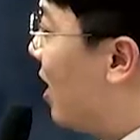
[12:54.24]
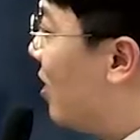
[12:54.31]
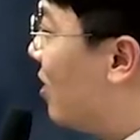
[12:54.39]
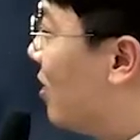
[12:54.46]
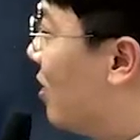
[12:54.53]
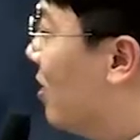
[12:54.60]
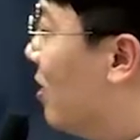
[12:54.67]

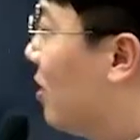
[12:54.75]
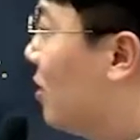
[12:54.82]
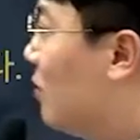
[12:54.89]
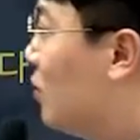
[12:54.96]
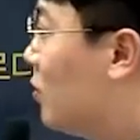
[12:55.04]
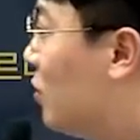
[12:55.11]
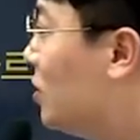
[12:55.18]
어,
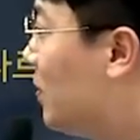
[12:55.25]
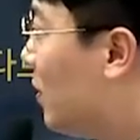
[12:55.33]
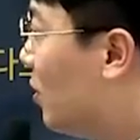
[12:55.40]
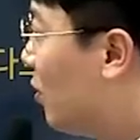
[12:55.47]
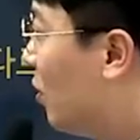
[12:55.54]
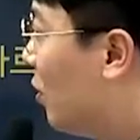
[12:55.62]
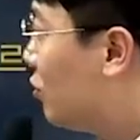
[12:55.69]
그럼
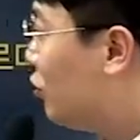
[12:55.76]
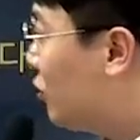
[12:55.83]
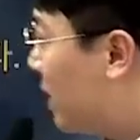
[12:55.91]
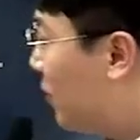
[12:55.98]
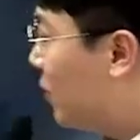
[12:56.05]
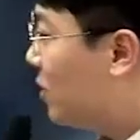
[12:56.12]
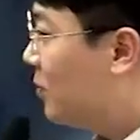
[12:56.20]
선지별로,
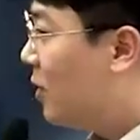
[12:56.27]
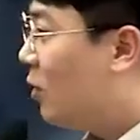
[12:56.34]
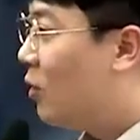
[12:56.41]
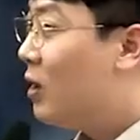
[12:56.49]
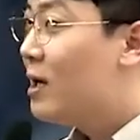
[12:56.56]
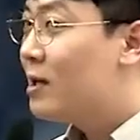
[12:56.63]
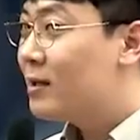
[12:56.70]
출제 포인트별로
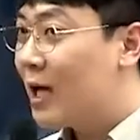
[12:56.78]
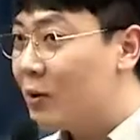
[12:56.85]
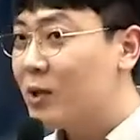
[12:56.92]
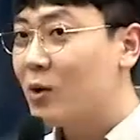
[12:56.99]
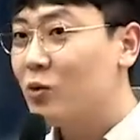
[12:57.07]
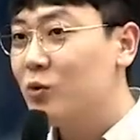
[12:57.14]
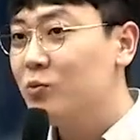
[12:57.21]

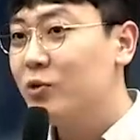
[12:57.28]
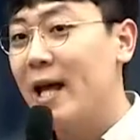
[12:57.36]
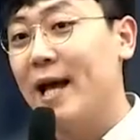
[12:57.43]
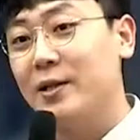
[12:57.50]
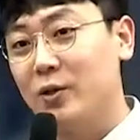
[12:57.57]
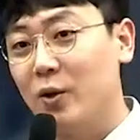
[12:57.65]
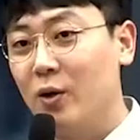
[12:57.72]
따로따로 공부를
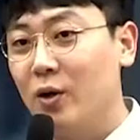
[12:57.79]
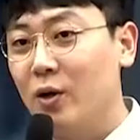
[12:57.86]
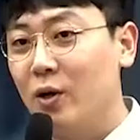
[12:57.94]
해야죠.